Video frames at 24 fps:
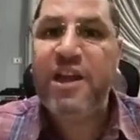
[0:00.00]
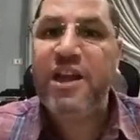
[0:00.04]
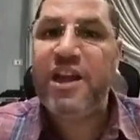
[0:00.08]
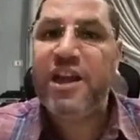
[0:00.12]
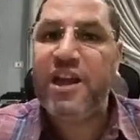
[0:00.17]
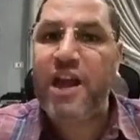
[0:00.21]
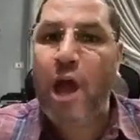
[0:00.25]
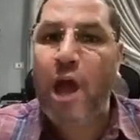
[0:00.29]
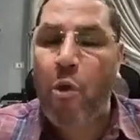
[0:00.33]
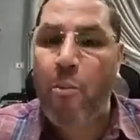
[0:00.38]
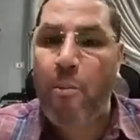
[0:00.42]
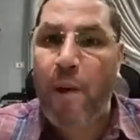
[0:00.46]

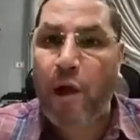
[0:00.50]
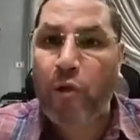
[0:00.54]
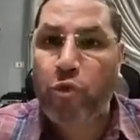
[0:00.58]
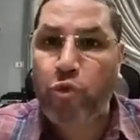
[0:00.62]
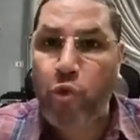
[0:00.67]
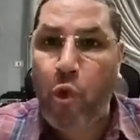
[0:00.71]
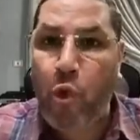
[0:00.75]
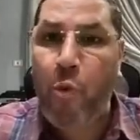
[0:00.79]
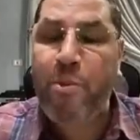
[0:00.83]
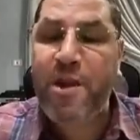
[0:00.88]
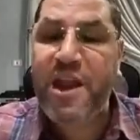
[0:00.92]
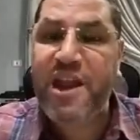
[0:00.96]
لو
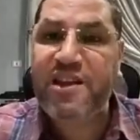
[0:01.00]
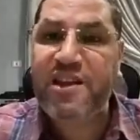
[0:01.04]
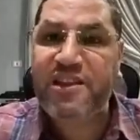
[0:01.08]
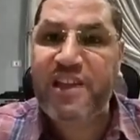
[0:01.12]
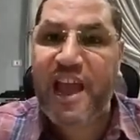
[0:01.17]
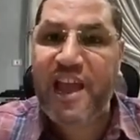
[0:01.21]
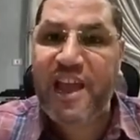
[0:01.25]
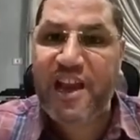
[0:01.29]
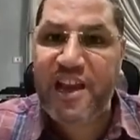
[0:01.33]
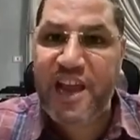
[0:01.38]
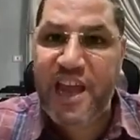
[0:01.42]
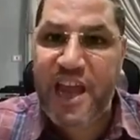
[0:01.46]
مطلوب
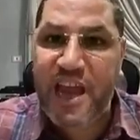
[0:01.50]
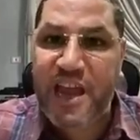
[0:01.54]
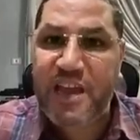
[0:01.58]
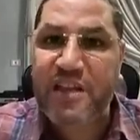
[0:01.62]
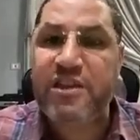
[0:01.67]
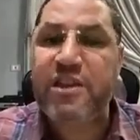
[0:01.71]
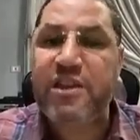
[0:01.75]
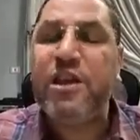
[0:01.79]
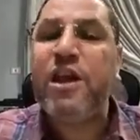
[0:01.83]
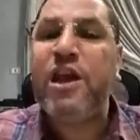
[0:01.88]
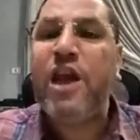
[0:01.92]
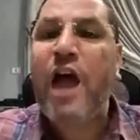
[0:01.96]

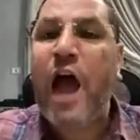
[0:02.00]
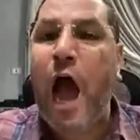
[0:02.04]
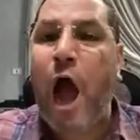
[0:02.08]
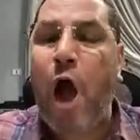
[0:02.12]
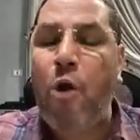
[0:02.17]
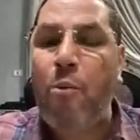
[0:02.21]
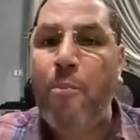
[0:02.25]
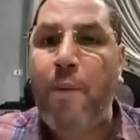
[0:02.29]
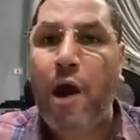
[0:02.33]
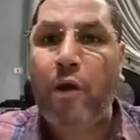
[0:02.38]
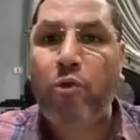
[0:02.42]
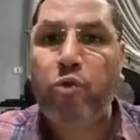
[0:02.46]
للتجنيد
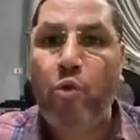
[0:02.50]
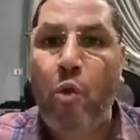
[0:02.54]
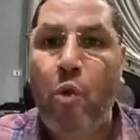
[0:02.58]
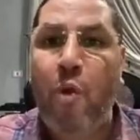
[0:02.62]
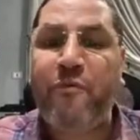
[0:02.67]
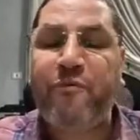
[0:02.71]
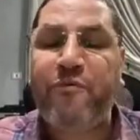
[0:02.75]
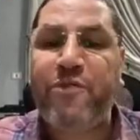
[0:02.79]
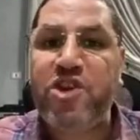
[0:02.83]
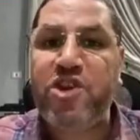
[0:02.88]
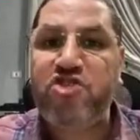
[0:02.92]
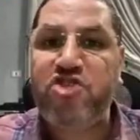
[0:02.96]
او مطلوب
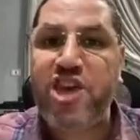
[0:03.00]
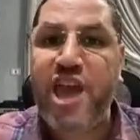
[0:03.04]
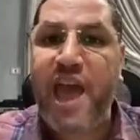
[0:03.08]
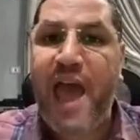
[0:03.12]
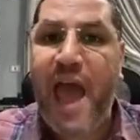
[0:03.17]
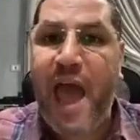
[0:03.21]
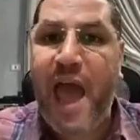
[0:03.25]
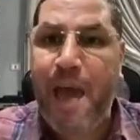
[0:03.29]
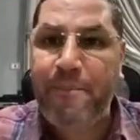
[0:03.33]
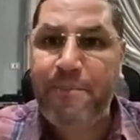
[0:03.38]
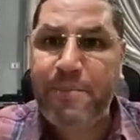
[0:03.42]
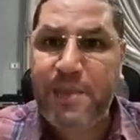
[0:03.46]
في شيء
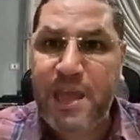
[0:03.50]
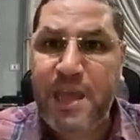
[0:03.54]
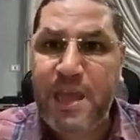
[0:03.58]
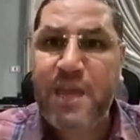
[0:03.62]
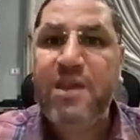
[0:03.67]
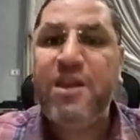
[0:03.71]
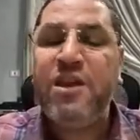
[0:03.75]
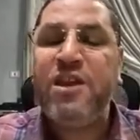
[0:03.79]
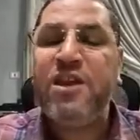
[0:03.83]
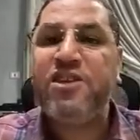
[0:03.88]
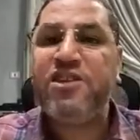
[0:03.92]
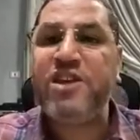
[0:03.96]

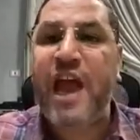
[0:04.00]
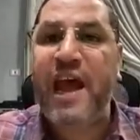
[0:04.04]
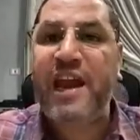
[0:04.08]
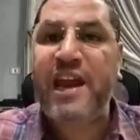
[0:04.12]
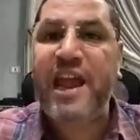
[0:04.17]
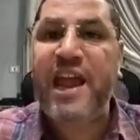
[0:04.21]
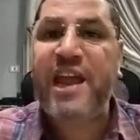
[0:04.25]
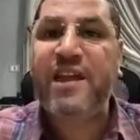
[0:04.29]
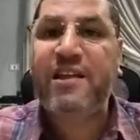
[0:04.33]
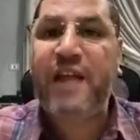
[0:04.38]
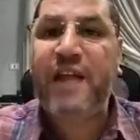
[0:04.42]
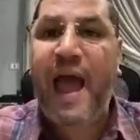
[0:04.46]
امني يا
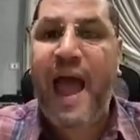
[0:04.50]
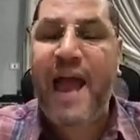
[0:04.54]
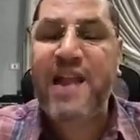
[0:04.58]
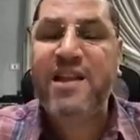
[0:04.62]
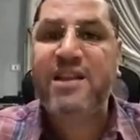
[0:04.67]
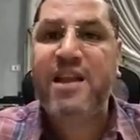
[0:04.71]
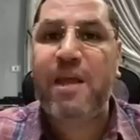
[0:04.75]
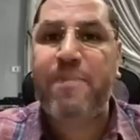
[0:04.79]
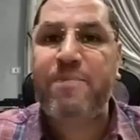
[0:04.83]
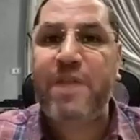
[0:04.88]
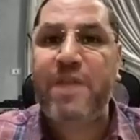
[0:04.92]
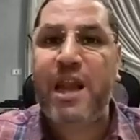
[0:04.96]
ريت
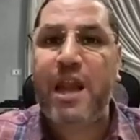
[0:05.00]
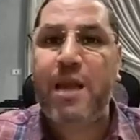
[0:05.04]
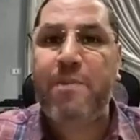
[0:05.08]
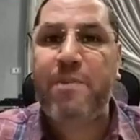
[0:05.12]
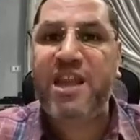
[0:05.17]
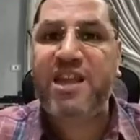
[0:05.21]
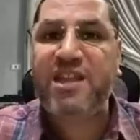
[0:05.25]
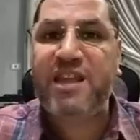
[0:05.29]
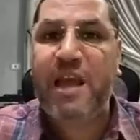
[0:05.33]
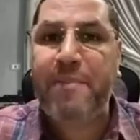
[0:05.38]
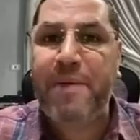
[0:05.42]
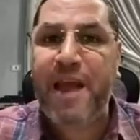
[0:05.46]
حد من اللي
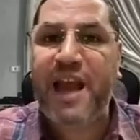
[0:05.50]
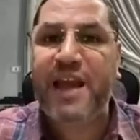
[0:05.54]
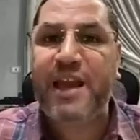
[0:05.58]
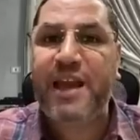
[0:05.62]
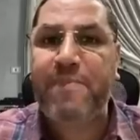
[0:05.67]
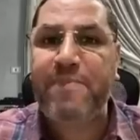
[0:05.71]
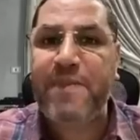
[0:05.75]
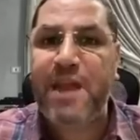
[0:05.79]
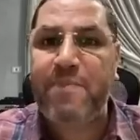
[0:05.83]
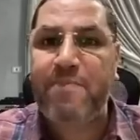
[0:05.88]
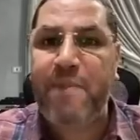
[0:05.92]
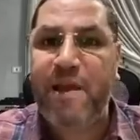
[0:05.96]
بيتابعنا
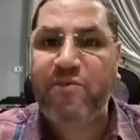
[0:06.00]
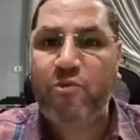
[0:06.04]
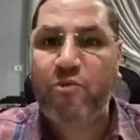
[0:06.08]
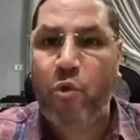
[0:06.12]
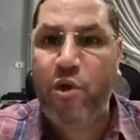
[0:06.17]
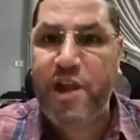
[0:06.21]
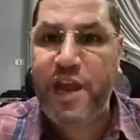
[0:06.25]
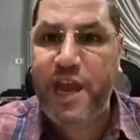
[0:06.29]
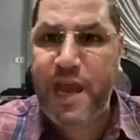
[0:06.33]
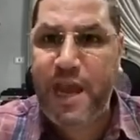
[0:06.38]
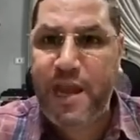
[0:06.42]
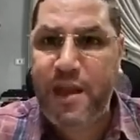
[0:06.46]
من
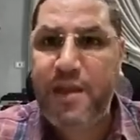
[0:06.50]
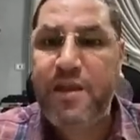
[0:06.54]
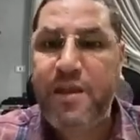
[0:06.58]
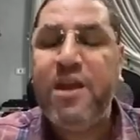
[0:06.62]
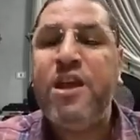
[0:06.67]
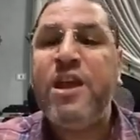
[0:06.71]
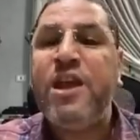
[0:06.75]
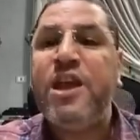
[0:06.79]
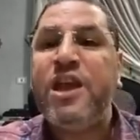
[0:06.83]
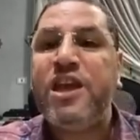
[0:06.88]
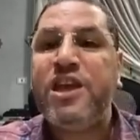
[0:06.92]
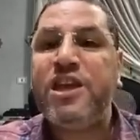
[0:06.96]
المسؤولين
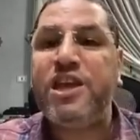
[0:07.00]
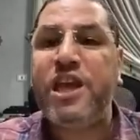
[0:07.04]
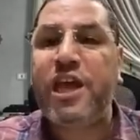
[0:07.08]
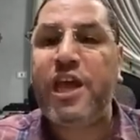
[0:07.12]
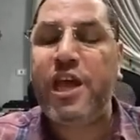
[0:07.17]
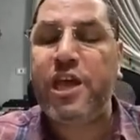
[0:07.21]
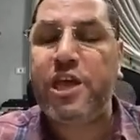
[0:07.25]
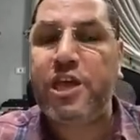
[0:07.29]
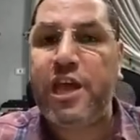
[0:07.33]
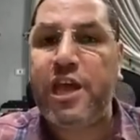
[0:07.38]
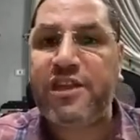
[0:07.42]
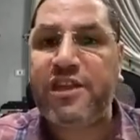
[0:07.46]

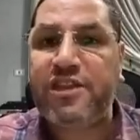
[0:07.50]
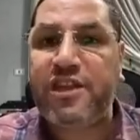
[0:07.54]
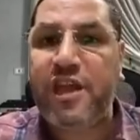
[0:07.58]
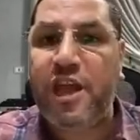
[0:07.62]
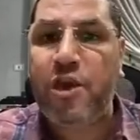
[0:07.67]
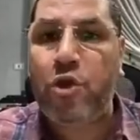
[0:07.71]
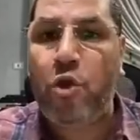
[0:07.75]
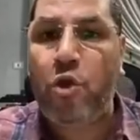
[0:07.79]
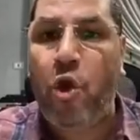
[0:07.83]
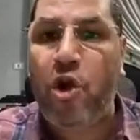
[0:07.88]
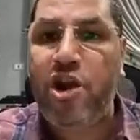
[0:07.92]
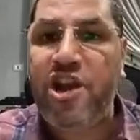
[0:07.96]

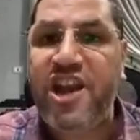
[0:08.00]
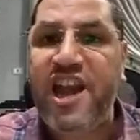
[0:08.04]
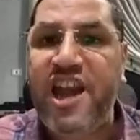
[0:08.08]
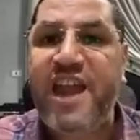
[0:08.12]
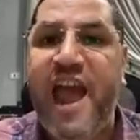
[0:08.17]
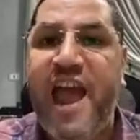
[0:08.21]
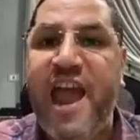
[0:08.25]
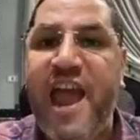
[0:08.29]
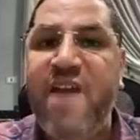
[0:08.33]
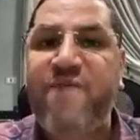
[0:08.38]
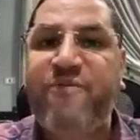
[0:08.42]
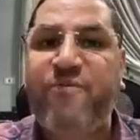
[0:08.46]
يقول لنا
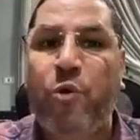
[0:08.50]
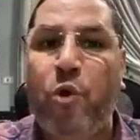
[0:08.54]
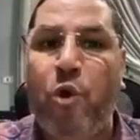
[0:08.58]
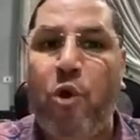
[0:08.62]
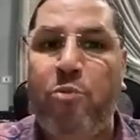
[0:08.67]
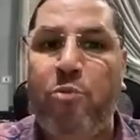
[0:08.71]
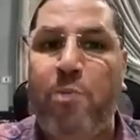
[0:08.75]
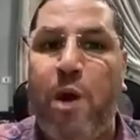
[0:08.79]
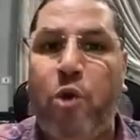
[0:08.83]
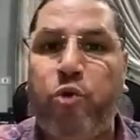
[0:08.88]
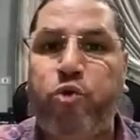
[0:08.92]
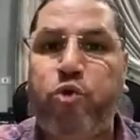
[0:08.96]
اقفلوا
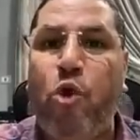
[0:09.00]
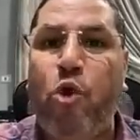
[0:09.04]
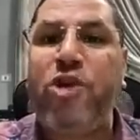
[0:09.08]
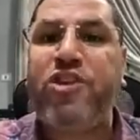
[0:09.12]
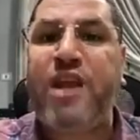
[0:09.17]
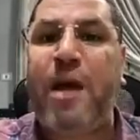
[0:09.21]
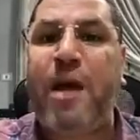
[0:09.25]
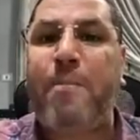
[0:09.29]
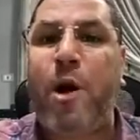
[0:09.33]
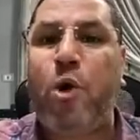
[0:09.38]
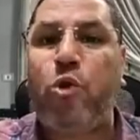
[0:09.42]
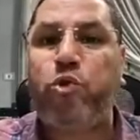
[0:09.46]
الموضوع
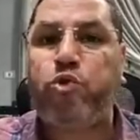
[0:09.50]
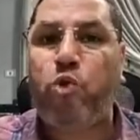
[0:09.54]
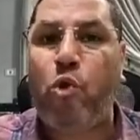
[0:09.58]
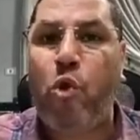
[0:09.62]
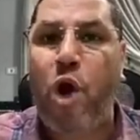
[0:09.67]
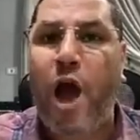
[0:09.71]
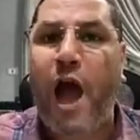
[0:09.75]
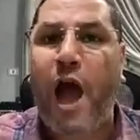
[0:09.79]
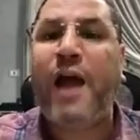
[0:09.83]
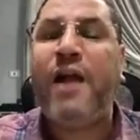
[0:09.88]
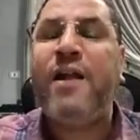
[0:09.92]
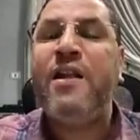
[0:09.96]
ده
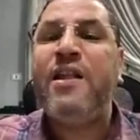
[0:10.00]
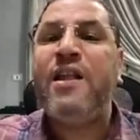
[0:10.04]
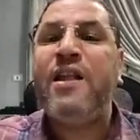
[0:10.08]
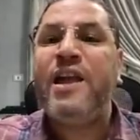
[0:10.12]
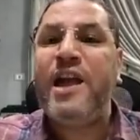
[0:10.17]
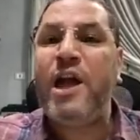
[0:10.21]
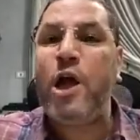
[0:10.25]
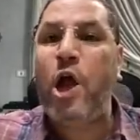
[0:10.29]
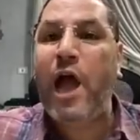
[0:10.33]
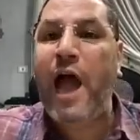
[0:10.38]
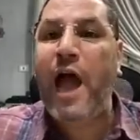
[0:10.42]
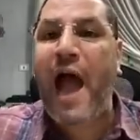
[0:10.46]
موضوع
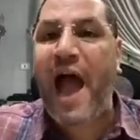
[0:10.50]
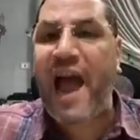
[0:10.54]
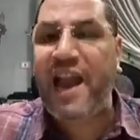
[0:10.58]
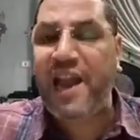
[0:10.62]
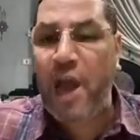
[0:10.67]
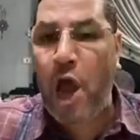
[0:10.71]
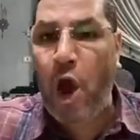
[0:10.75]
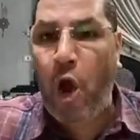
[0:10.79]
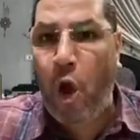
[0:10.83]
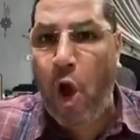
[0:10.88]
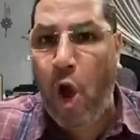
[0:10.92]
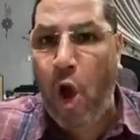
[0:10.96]
آه، عليه
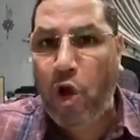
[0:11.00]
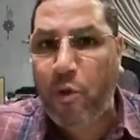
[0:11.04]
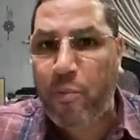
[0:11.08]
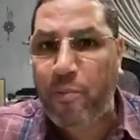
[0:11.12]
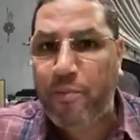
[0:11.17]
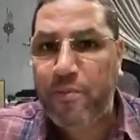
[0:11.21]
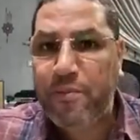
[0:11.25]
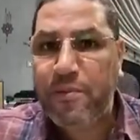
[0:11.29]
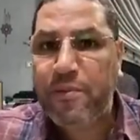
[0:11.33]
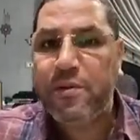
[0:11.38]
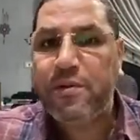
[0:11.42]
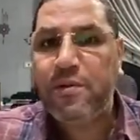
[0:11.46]
حكم
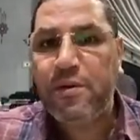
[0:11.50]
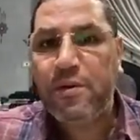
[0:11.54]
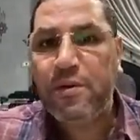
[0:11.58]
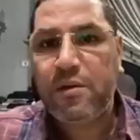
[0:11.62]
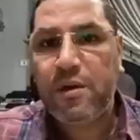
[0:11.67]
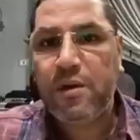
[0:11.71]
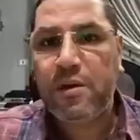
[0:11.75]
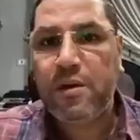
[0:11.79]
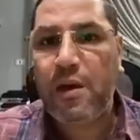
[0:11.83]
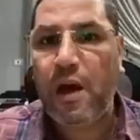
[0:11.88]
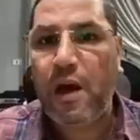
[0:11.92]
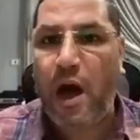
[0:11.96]

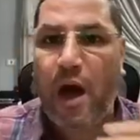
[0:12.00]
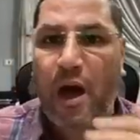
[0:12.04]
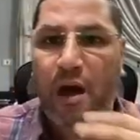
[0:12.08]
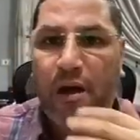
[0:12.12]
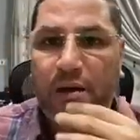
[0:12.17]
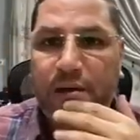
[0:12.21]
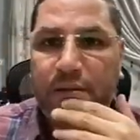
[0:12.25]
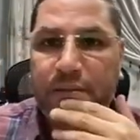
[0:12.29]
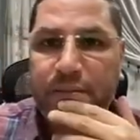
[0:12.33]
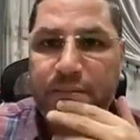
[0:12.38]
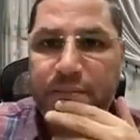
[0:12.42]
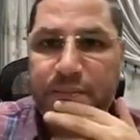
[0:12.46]

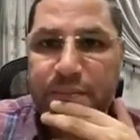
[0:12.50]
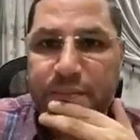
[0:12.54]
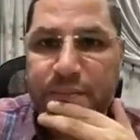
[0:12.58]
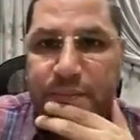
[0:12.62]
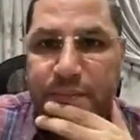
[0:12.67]
آه. انا شايف